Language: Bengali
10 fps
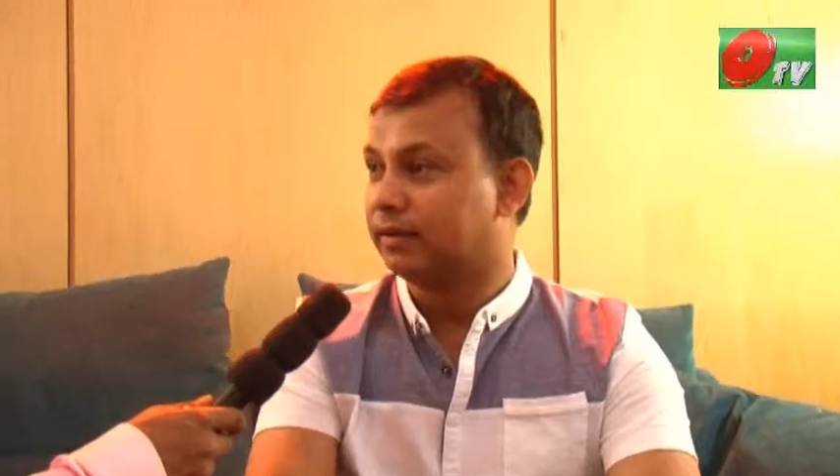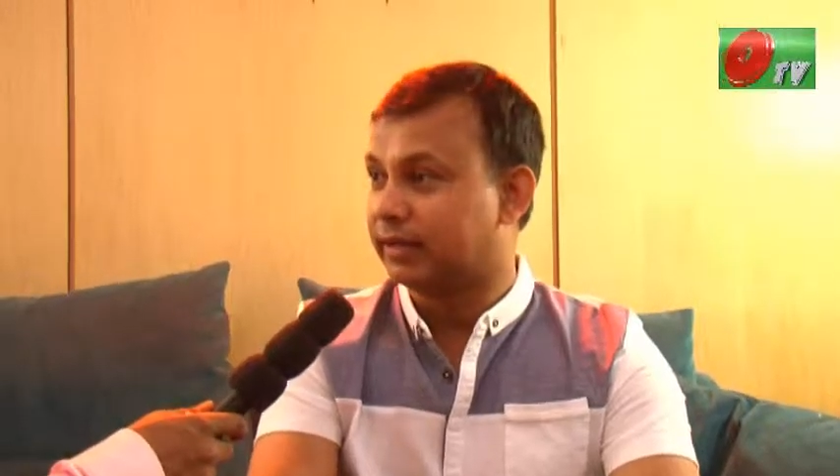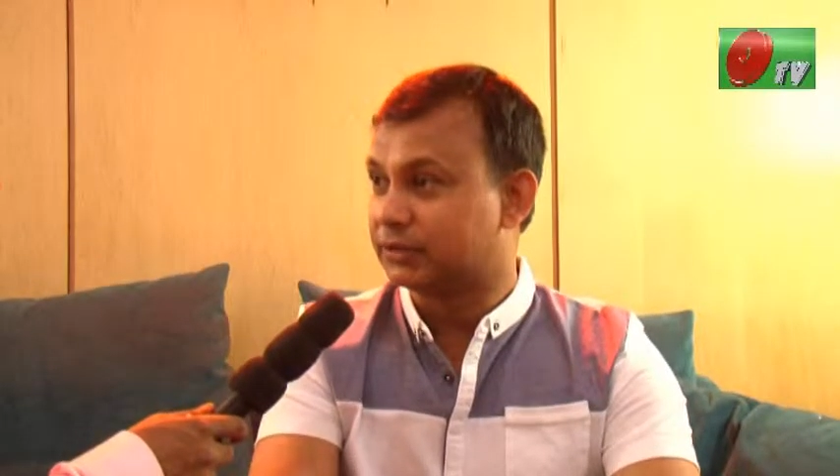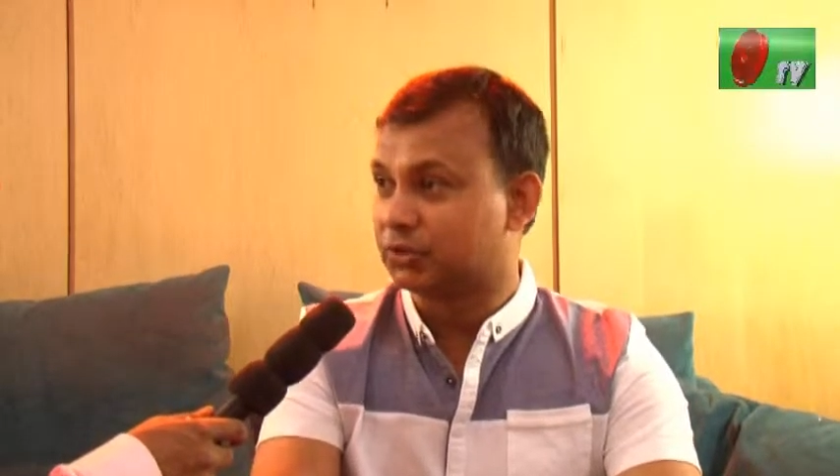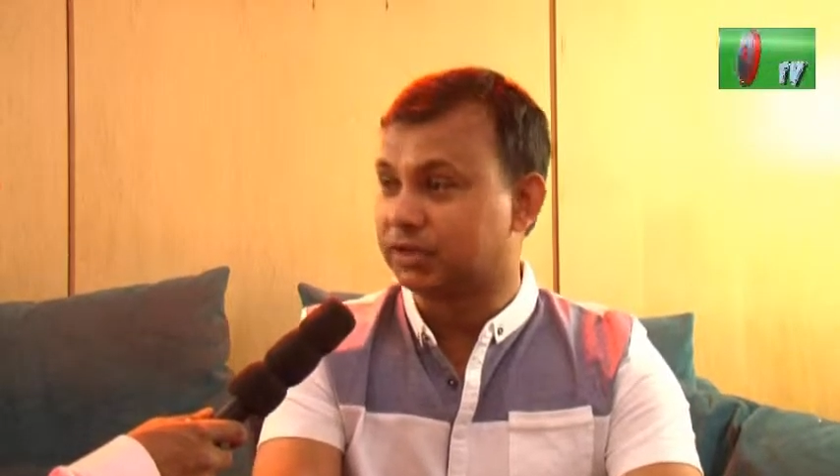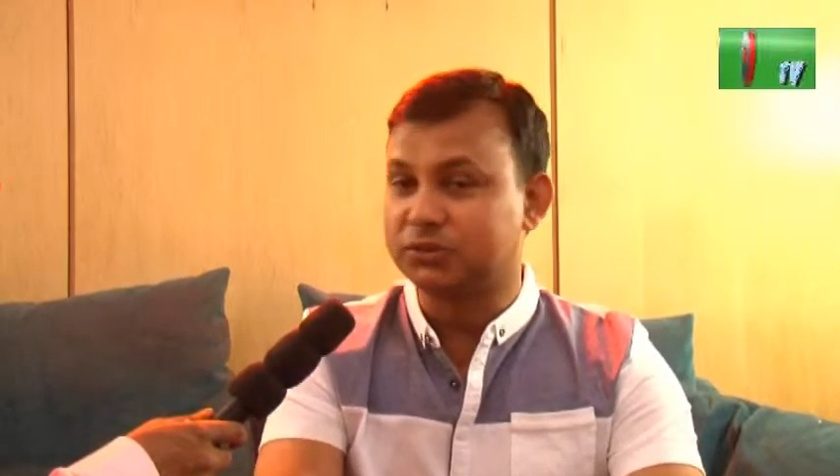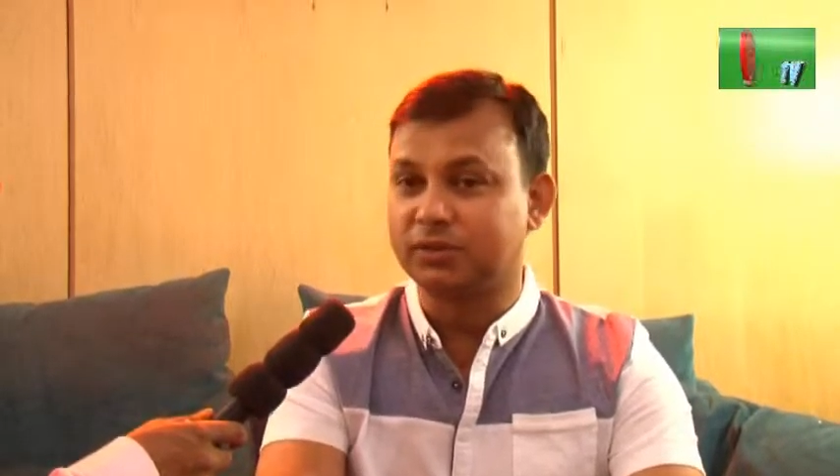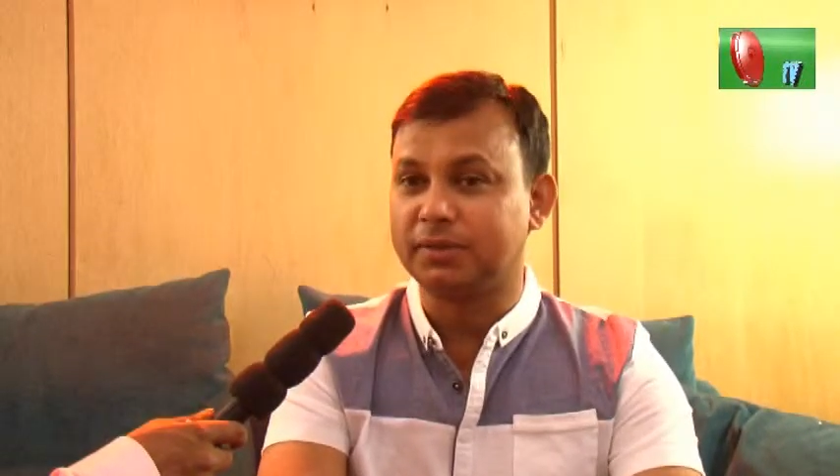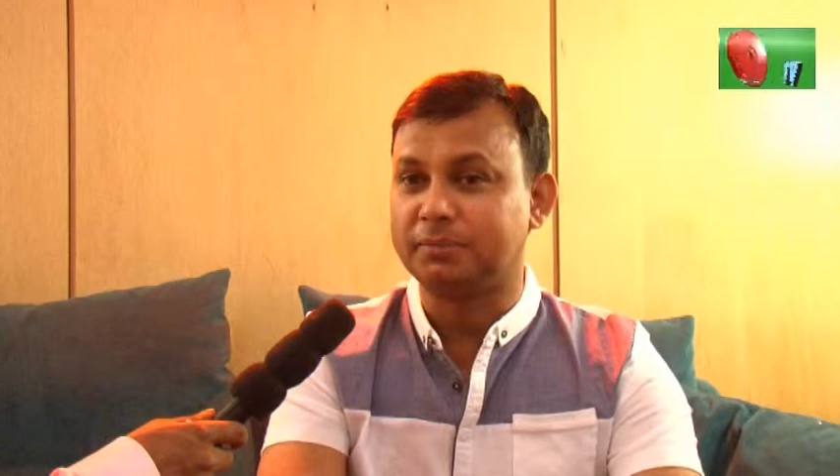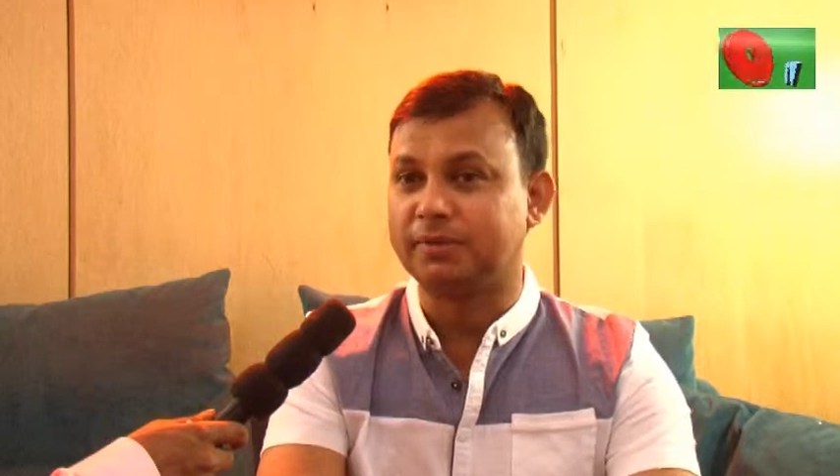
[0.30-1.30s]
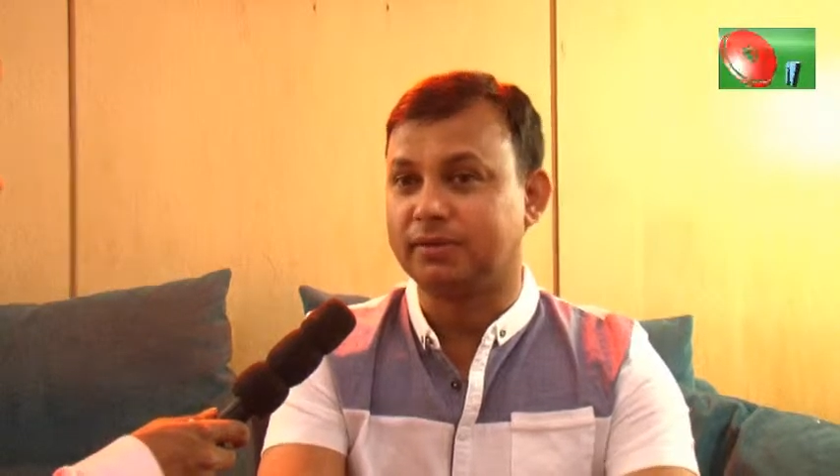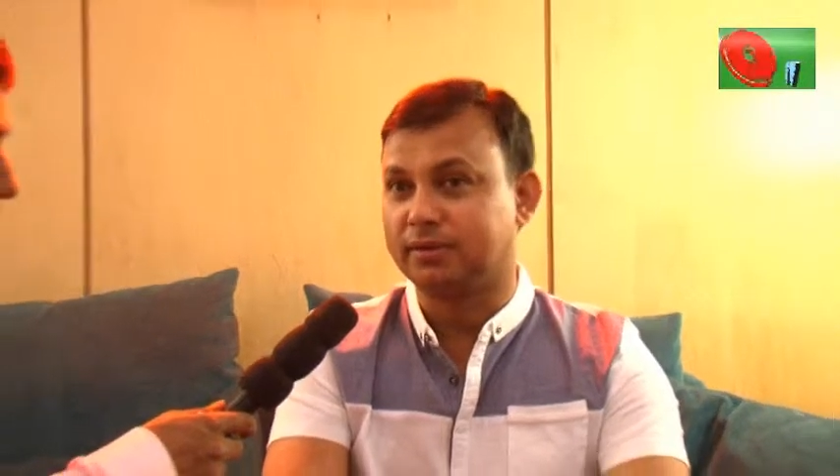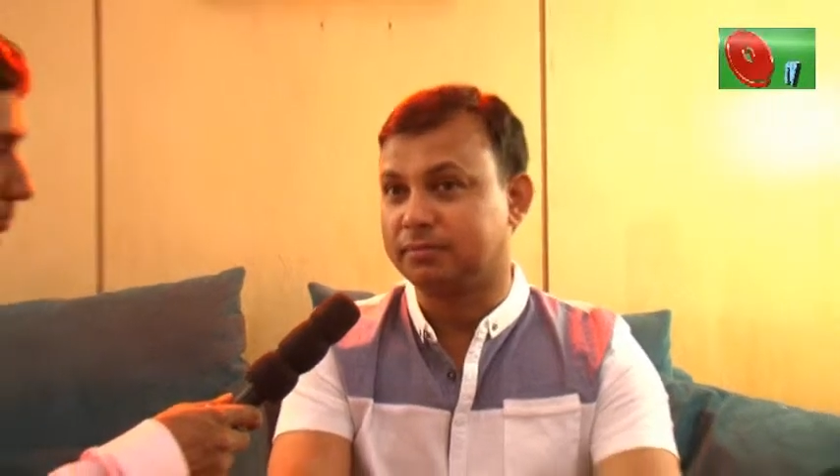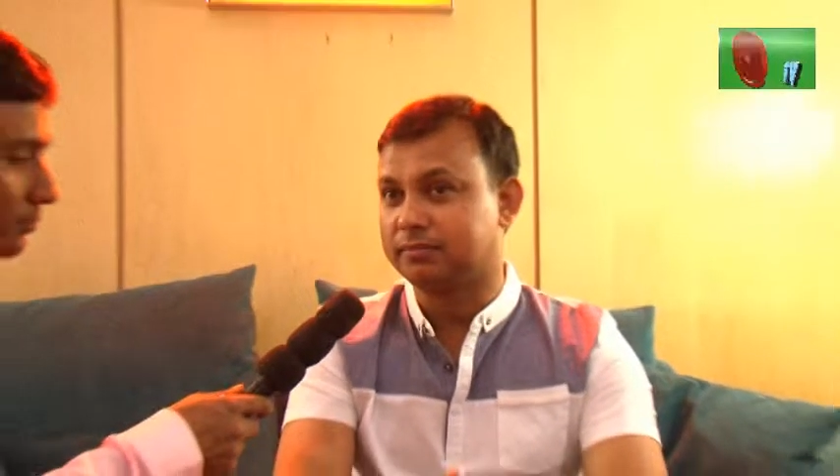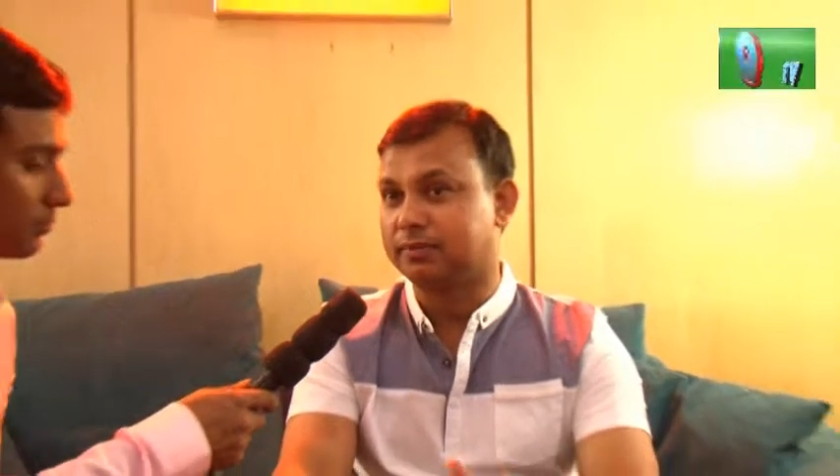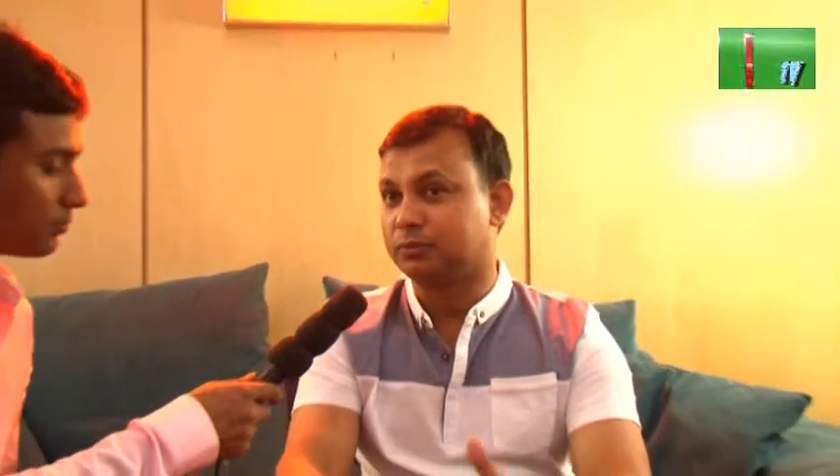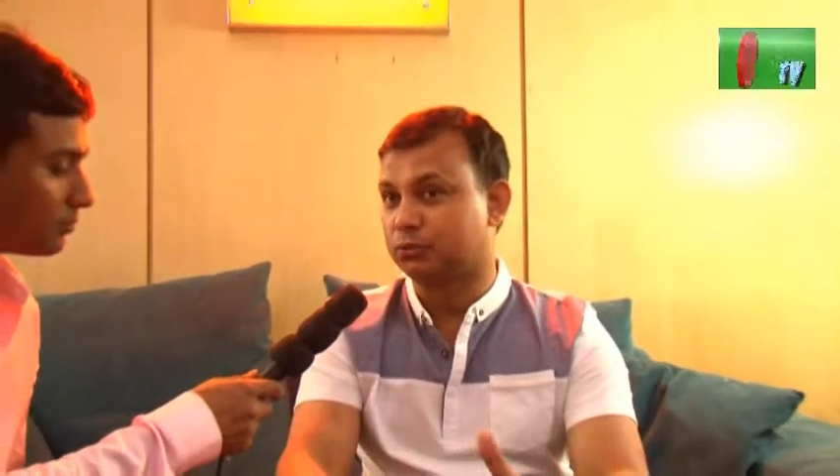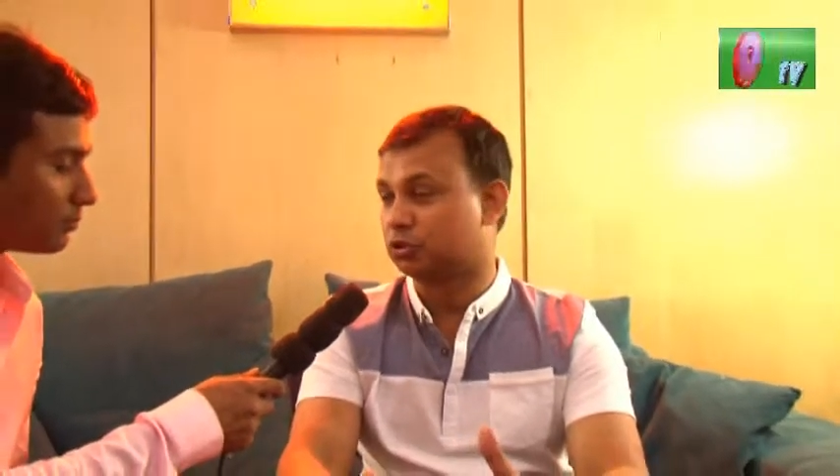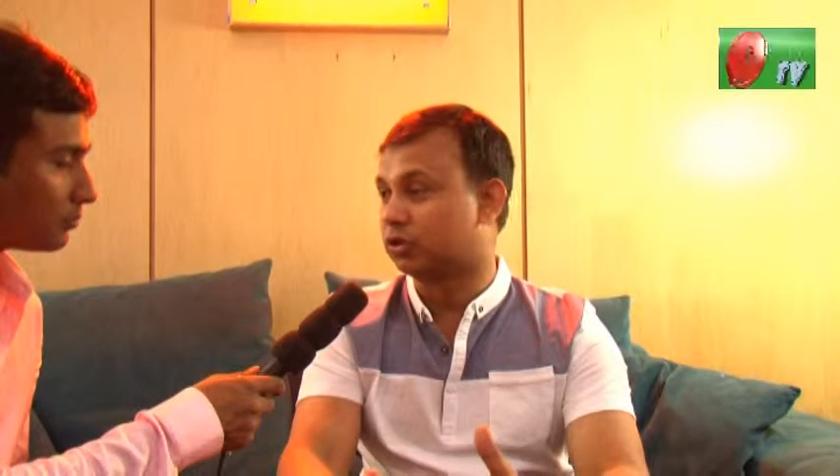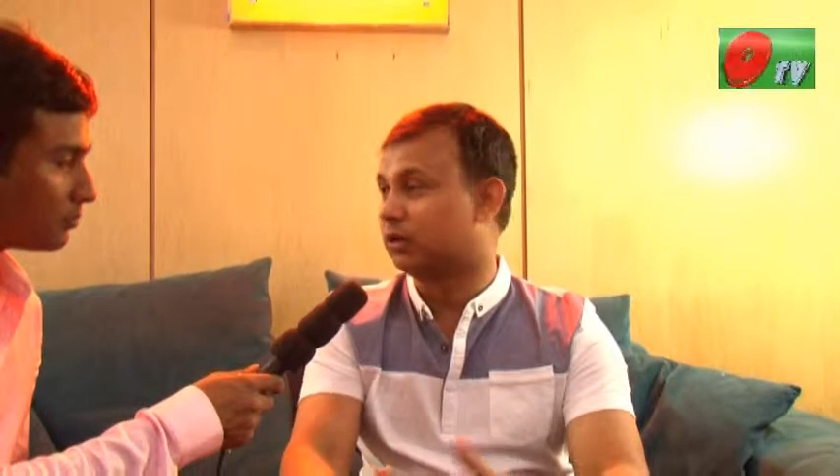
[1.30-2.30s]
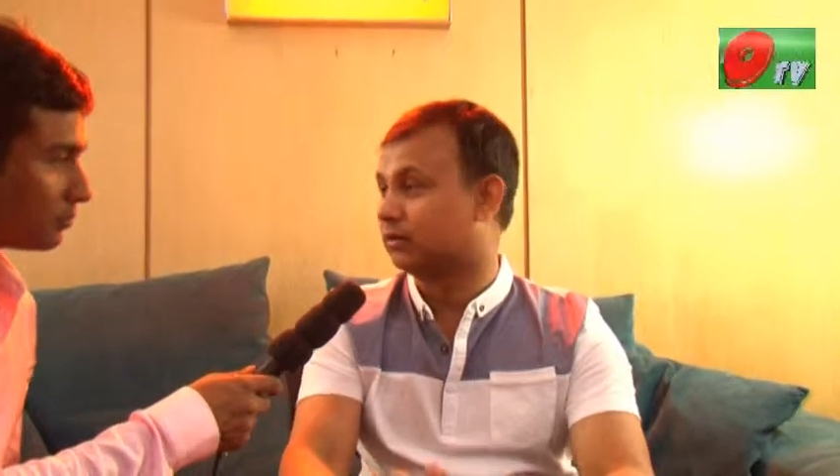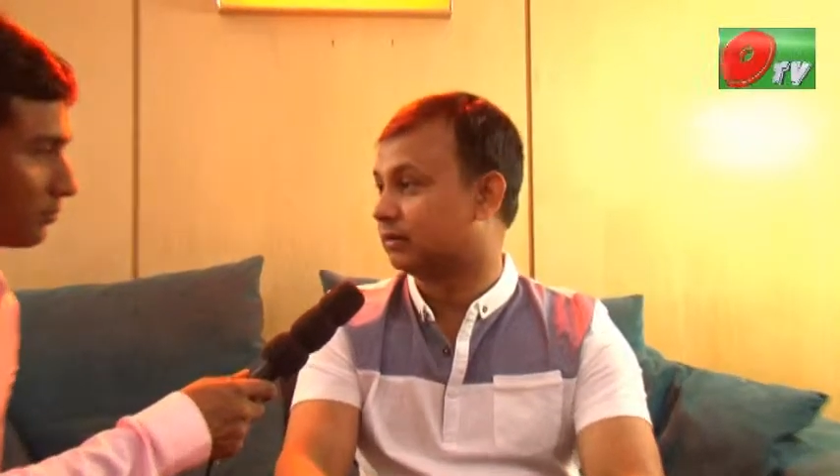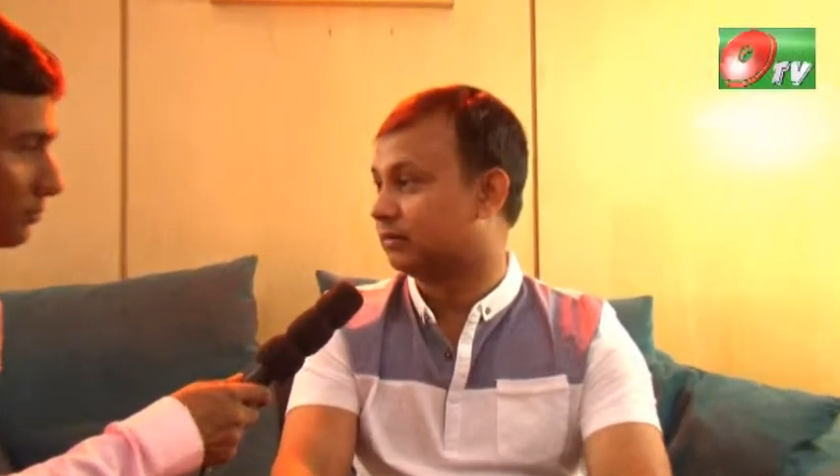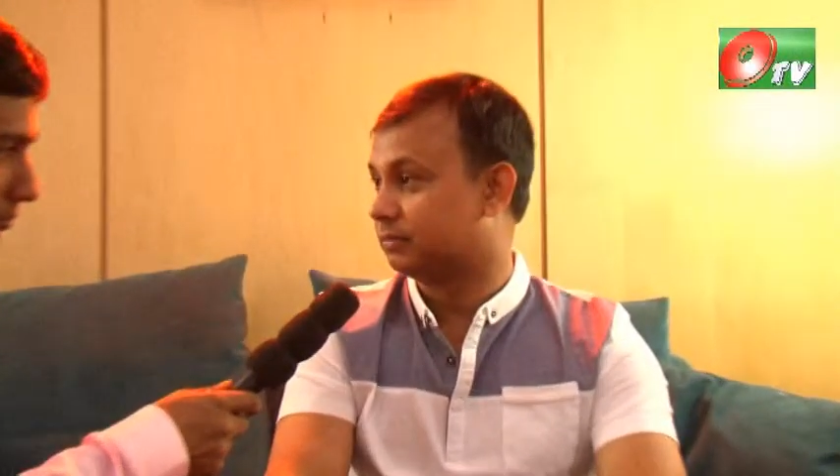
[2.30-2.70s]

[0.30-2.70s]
অ্যাকচুয়ালি আসলে পর্তুগালের